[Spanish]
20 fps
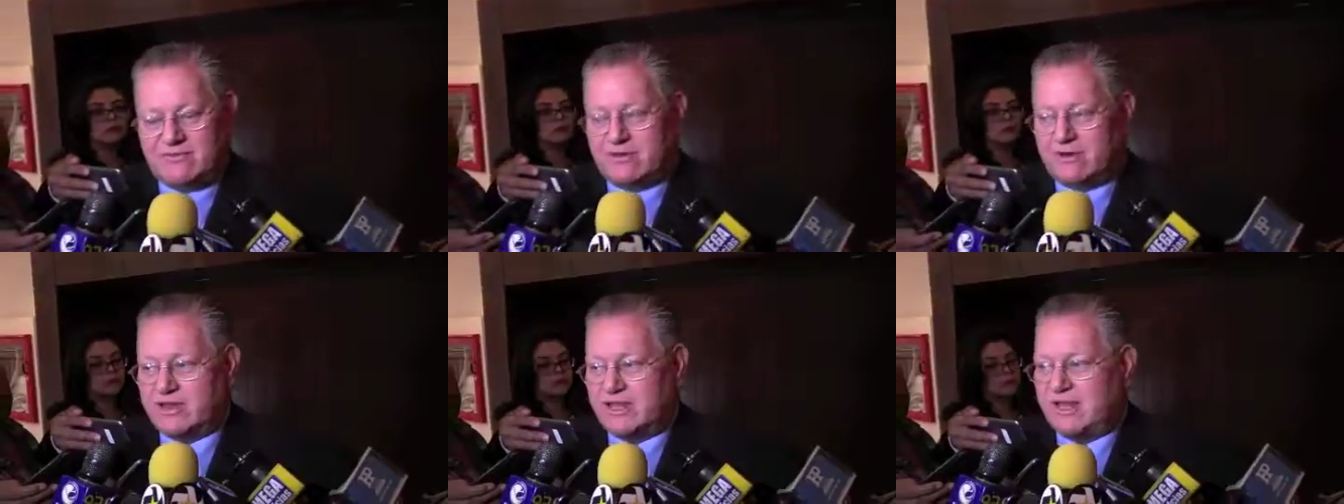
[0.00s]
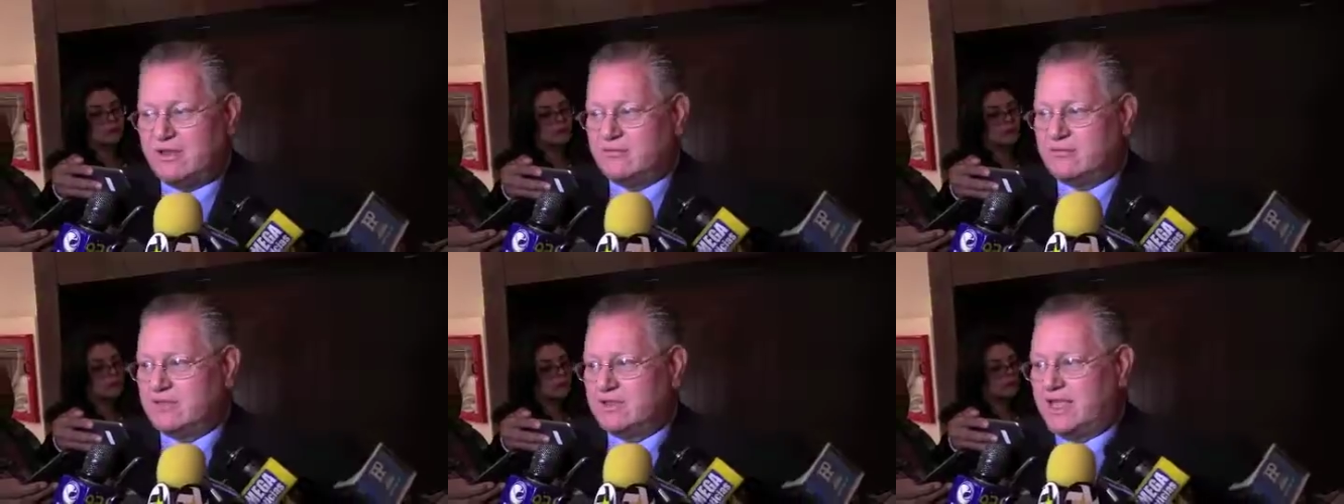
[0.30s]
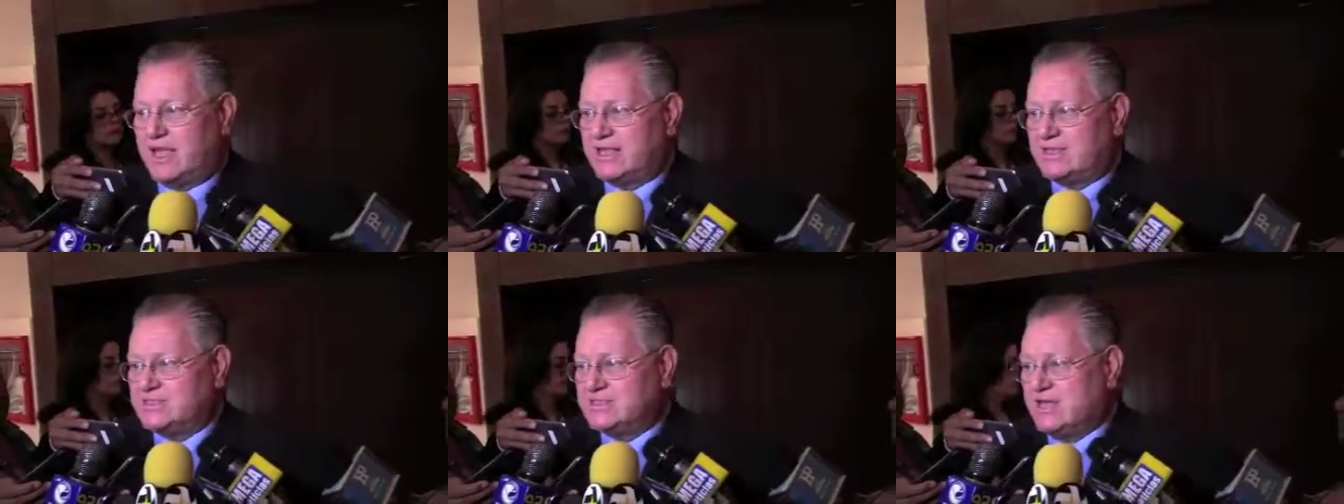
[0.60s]
flor de la
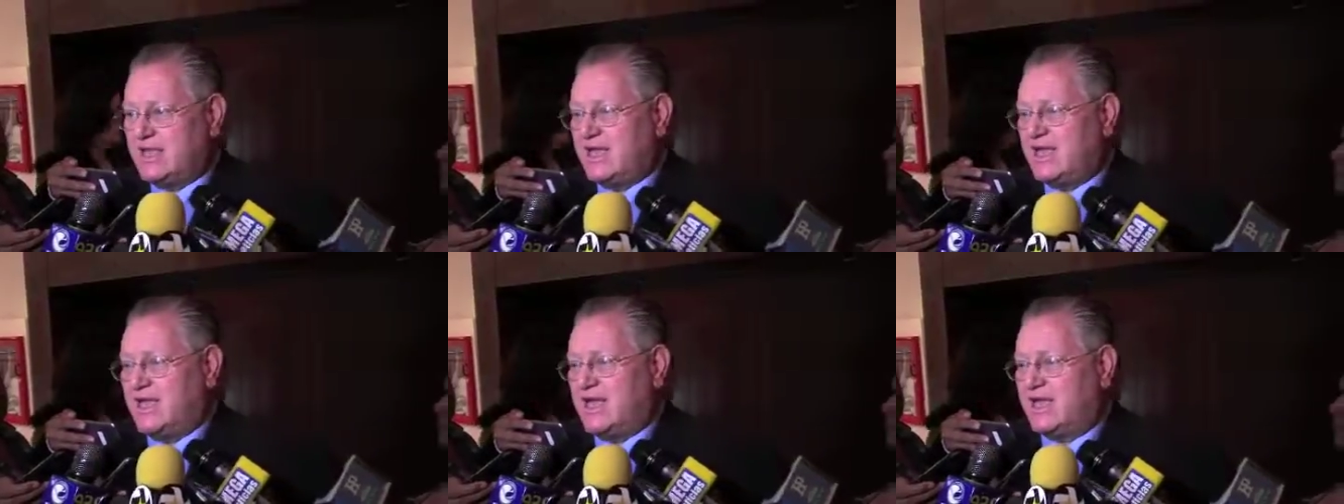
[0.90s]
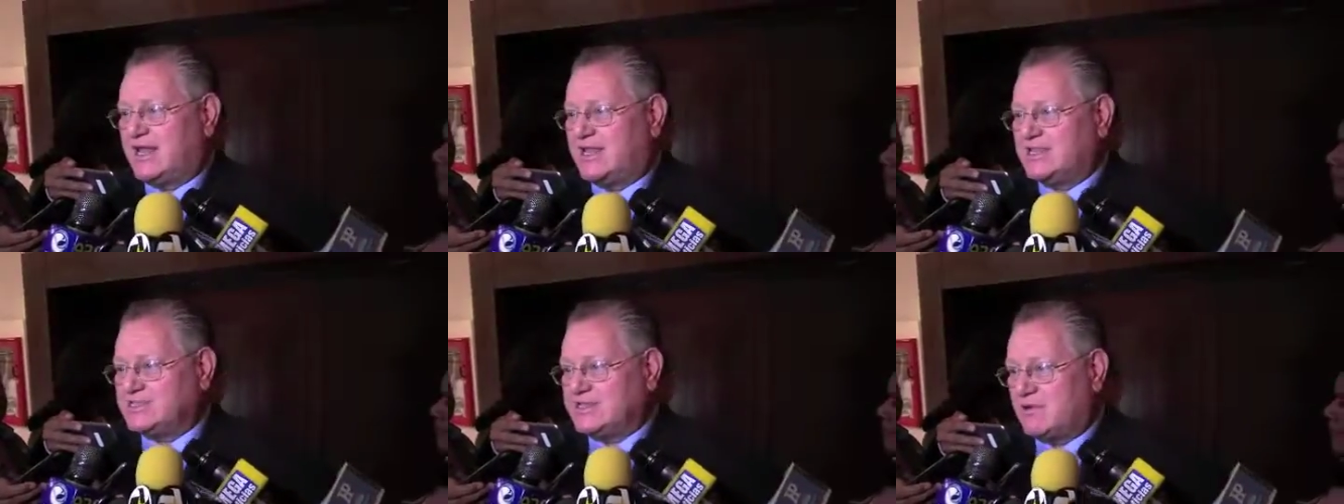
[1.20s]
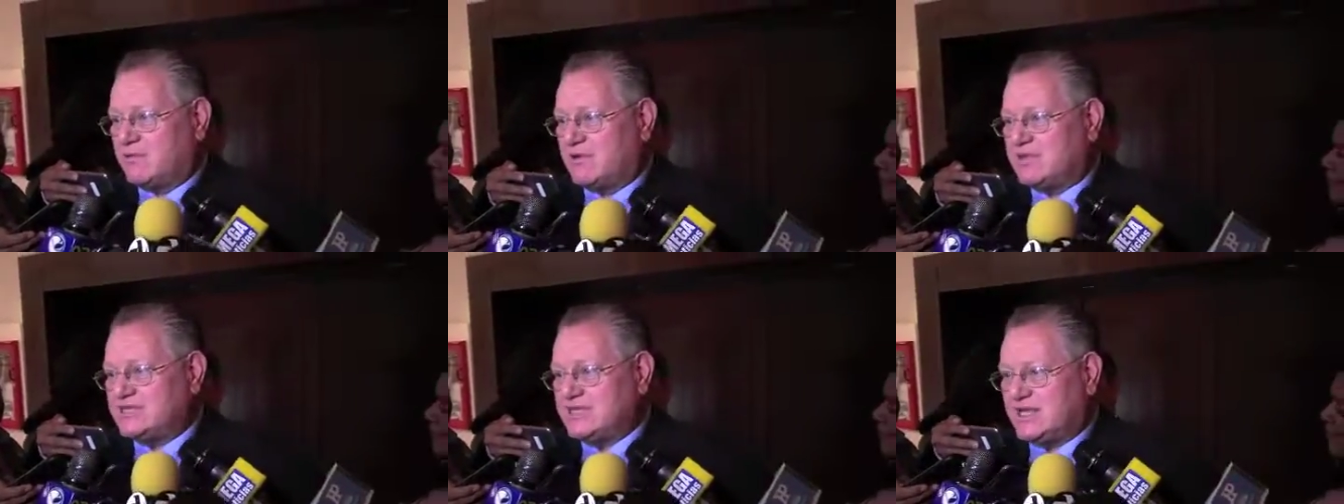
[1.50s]
abundancia a las
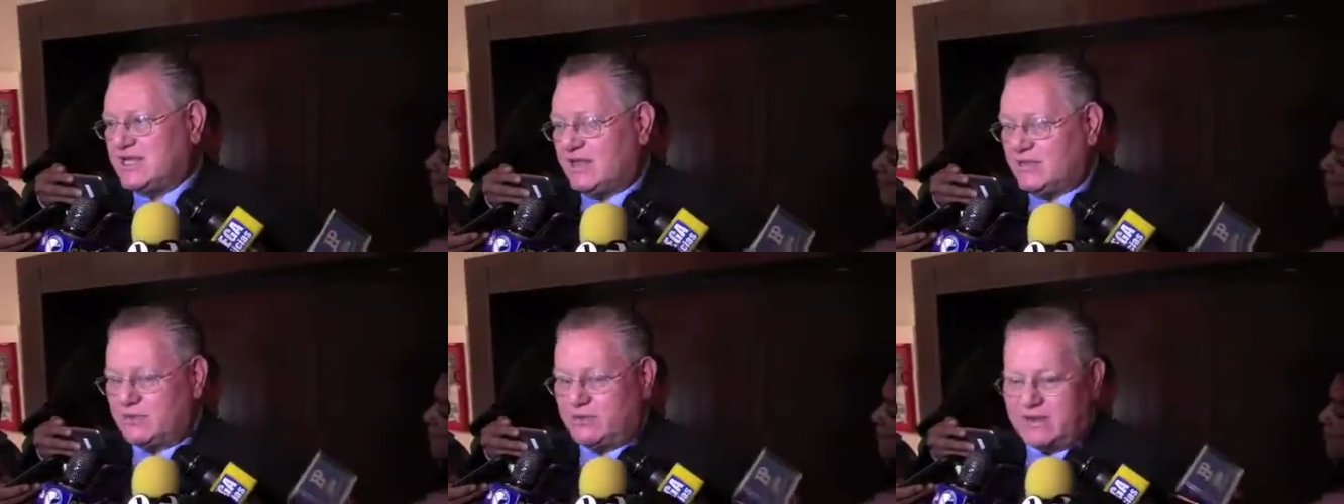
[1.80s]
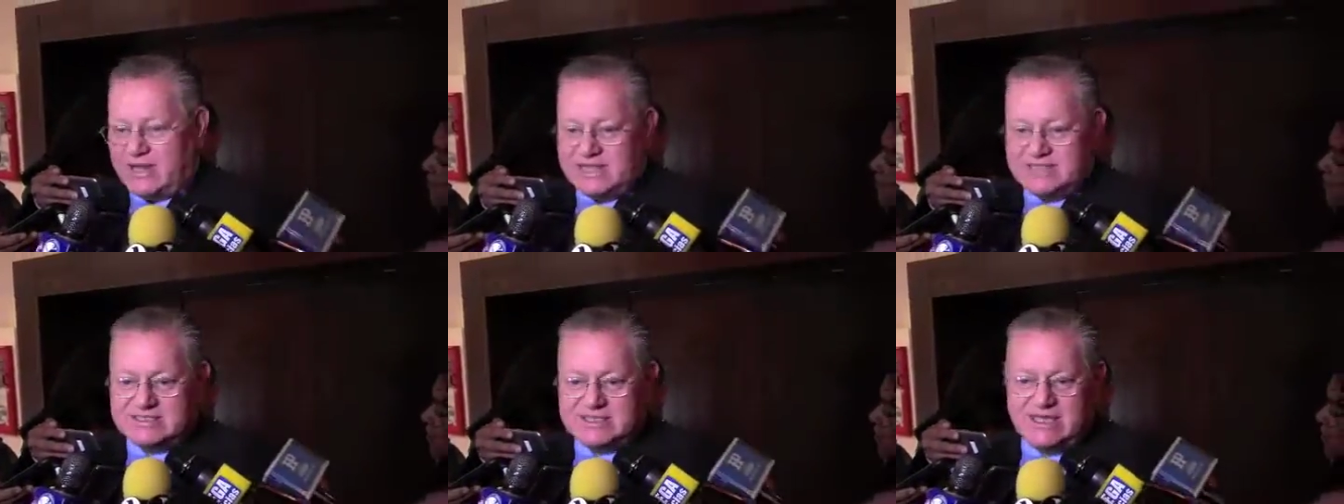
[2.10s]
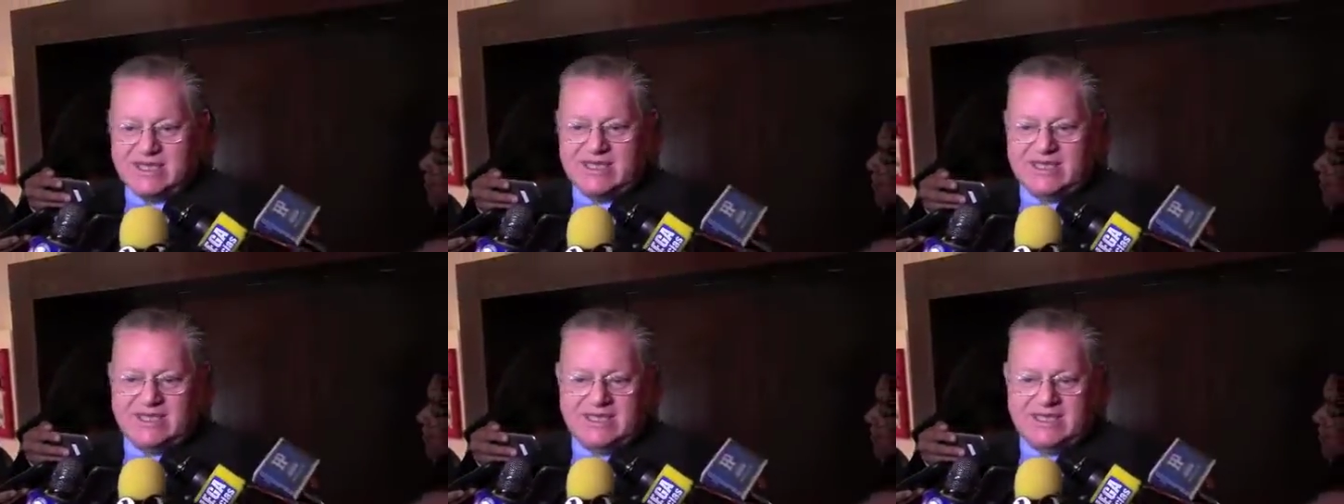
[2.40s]
aguas sanadoras